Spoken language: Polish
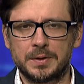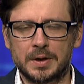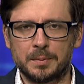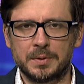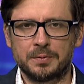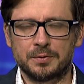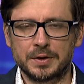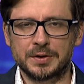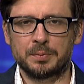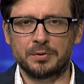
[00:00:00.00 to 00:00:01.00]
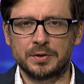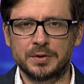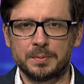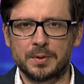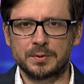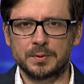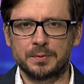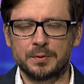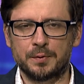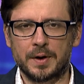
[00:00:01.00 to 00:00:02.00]
Witamy w czasie
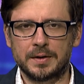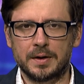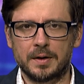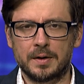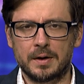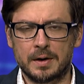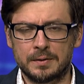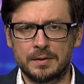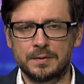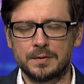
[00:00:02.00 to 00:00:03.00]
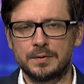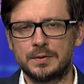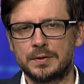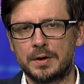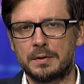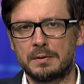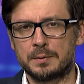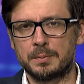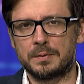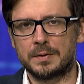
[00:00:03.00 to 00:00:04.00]
przedsiębiorców czwartej edycji. Dzisiaj
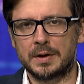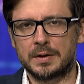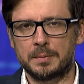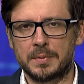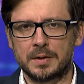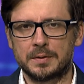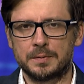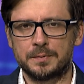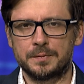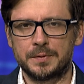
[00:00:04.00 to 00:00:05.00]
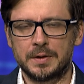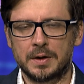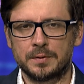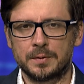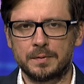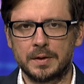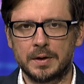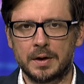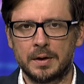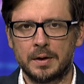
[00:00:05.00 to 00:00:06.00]
rozmowa na temat
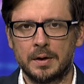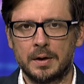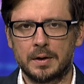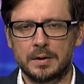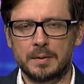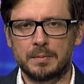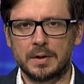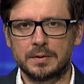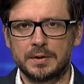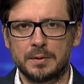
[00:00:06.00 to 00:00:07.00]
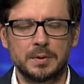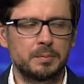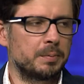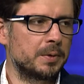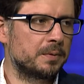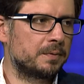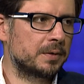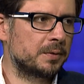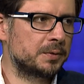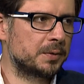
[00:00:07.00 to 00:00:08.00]
finansowania, na temat giełdy papierów
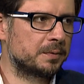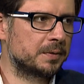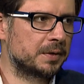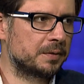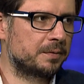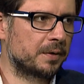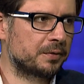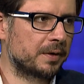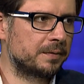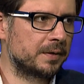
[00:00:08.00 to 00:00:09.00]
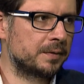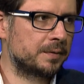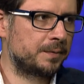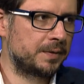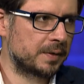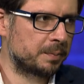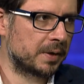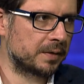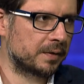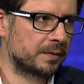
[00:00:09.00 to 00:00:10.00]
wartościowych w Warszawie z
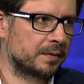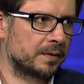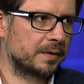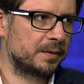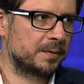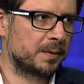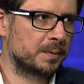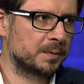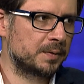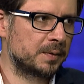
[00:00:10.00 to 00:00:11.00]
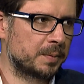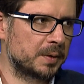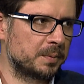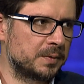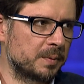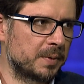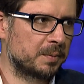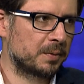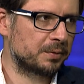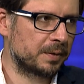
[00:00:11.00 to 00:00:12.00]
wiceprezes tej instytucji, z panią
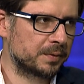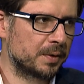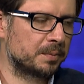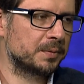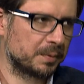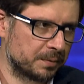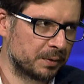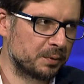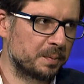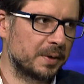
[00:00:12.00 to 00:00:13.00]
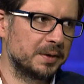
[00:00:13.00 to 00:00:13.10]
Izabelą Olszewską. Dobry wieczór